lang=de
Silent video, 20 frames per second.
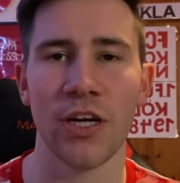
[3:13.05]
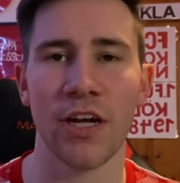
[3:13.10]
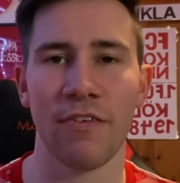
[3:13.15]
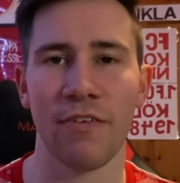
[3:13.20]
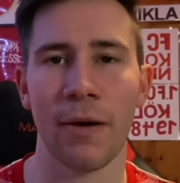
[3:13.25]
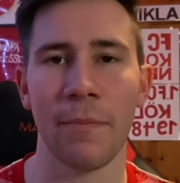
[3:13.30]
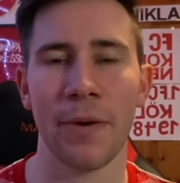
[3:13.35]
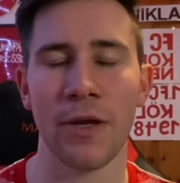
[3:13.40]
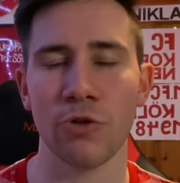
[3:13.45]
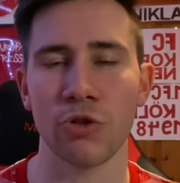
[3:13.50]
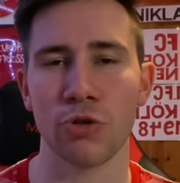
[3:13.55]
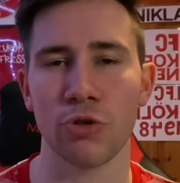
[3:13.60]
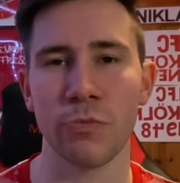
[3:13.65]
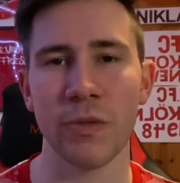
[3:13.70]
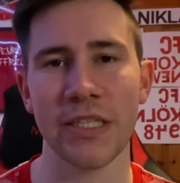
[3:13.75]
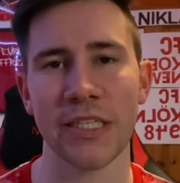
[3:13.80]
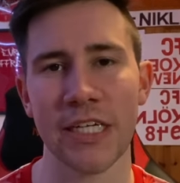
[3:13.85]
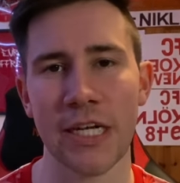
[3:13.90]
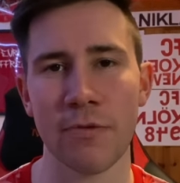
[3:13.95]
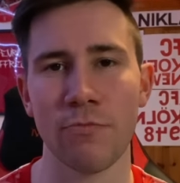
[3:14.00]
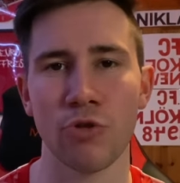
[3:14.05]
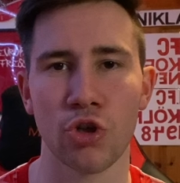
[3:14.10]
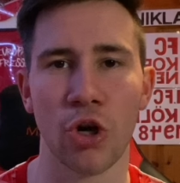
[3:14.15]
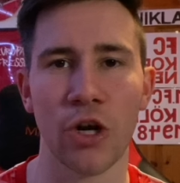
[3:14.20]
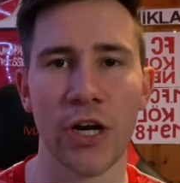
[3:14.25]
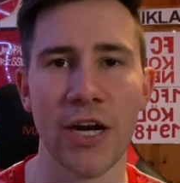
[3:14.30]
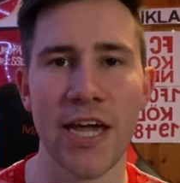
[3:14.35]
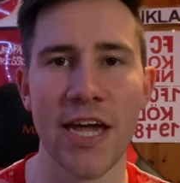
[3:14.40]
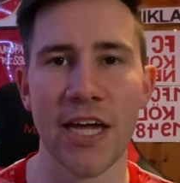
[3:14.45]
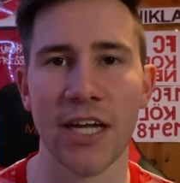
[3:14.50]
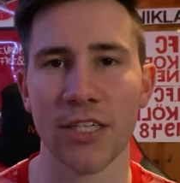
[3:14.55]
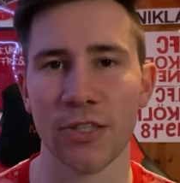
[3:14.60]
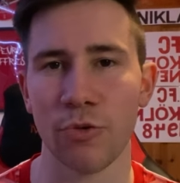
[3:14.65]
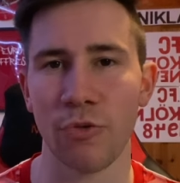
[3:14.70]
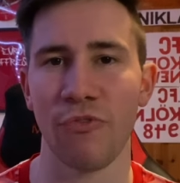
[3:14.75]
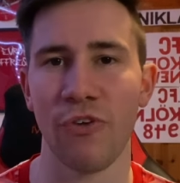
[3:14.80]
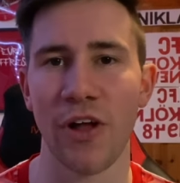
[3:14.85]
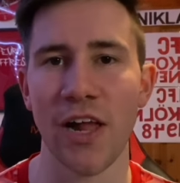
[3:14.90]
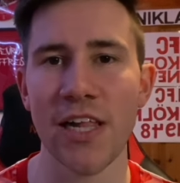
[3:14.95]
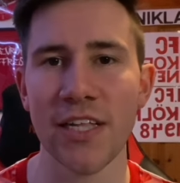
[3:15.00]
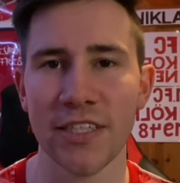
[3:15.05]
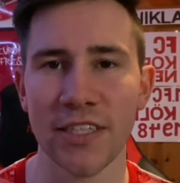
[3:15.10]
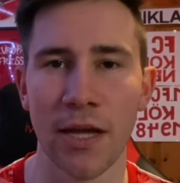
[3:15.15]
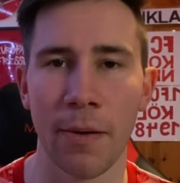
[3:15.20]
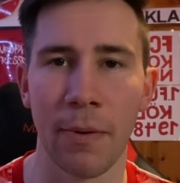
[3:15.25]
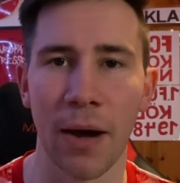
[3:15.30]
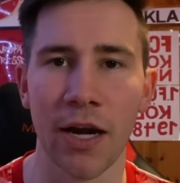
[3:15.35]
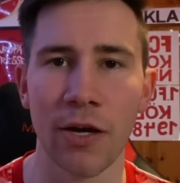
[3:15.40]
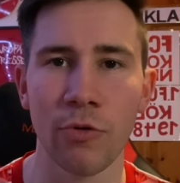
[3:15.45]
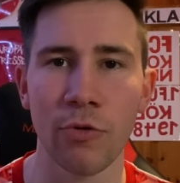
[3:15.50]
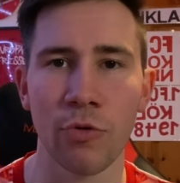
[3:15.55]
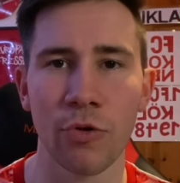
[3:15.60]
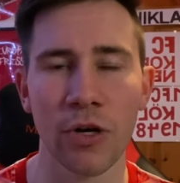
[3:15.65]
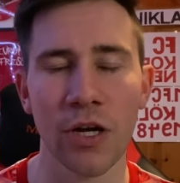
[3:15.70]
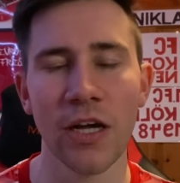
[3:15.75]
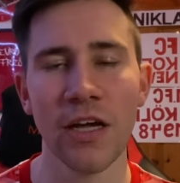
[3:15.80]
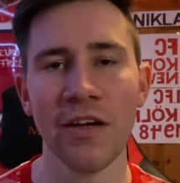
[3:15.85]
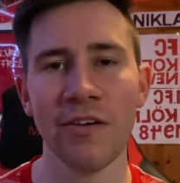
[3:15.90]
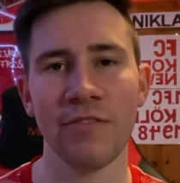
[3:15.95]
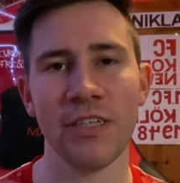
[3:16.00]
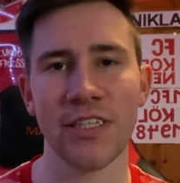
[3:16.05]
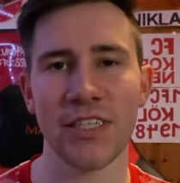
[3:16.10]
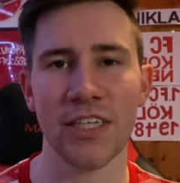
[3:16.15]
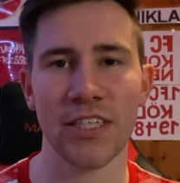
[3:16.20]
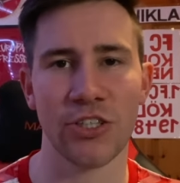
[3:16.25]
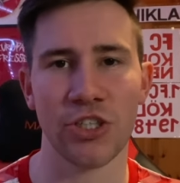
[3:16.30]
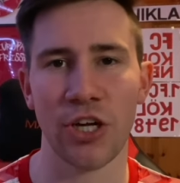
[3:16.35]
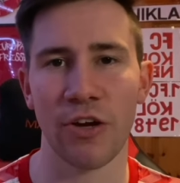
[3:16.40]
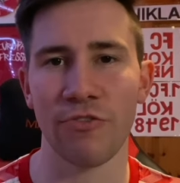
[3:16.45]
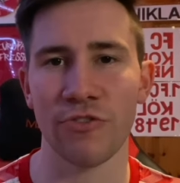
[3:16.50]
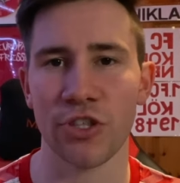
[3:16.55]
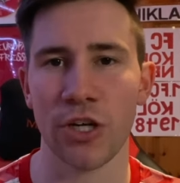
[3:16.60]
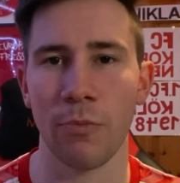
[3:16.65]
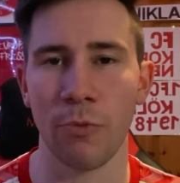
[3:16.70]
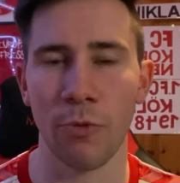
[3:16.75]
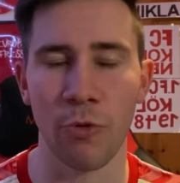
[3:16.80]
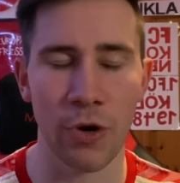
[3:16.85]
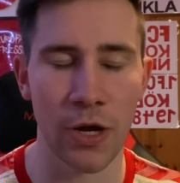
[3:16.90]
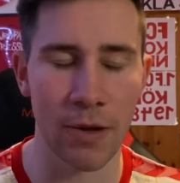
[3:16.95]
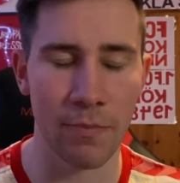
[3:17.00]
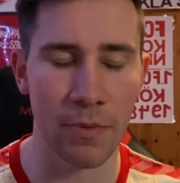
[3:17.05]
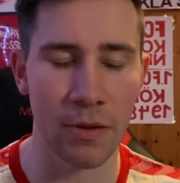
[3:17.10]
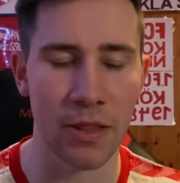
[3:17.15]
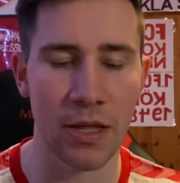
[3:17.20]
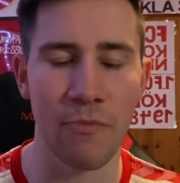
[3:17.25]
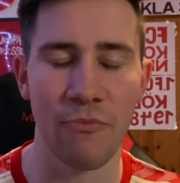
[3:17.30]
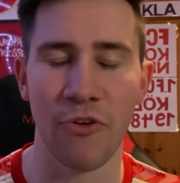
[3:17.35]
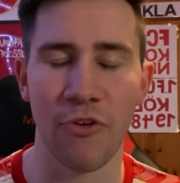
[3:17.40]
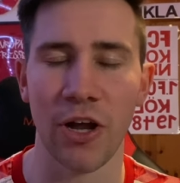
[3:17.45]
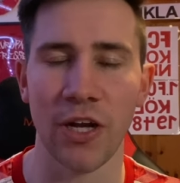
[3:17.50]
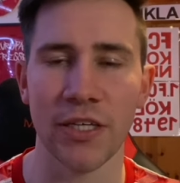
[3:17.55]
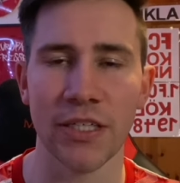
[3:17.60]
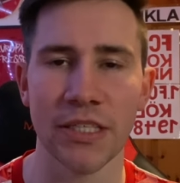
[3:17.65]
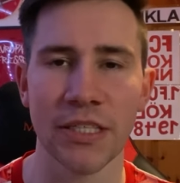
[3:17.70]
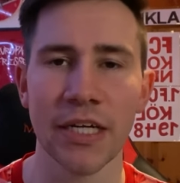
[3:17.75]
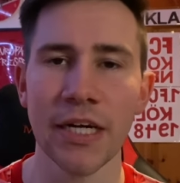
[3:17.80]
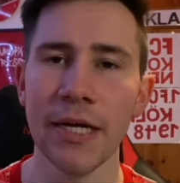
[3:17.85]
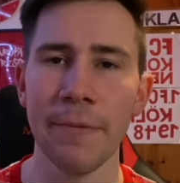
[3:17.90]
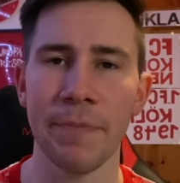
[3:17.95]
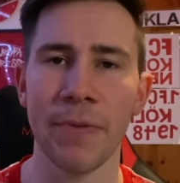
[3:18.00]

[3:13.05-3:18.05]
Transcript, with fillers: Da war Benno Schmitz eben schon eher so ein Fels in der Brandung, wie es jetzt Jeff Jabot eben in dem Fall ist.